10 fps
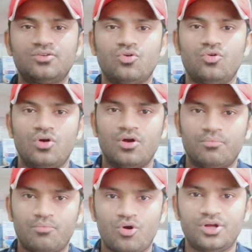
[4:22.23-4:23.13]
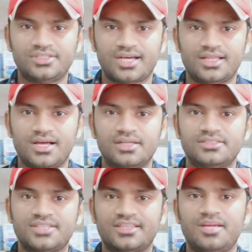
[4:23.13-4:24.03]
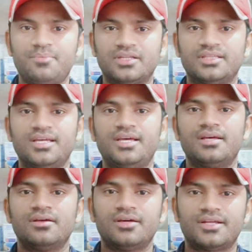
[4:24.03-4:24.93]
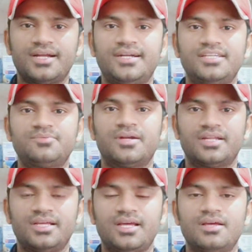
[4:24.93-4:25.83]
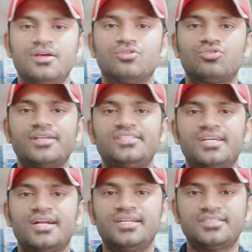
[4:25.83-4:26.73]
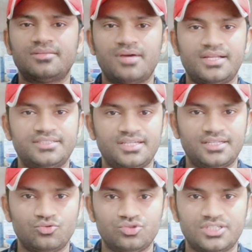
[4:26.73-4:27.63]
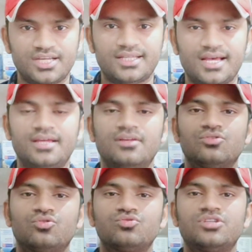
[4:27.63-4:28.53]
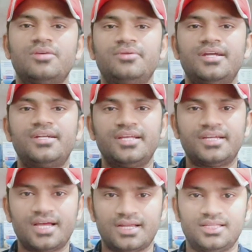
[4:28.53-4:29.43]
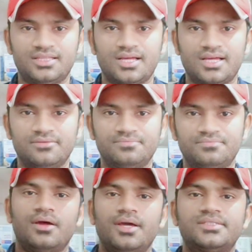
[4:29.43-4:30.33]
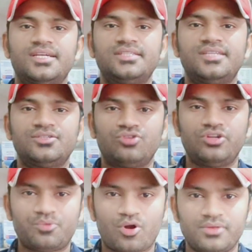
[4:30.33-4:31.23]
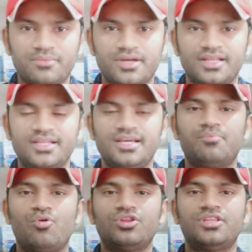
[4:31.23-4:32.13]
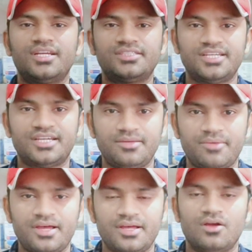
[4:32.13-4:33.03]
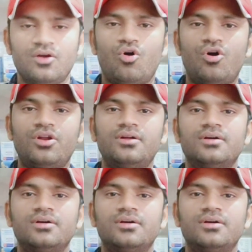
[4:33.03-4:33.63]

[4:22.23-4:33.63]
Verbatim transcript: को बहुत ज़्यादा चकते पड़ते हैं रेडनेस पड़ रही हैं तो ऐसी कंडीशन में अगर इसे यूज़ किया जाए तो उसे भी ये ठीक कर देता है स्किन से जुड़ी प्रॉब्लम के लिए बहुत ही अच्छी क्रीम है और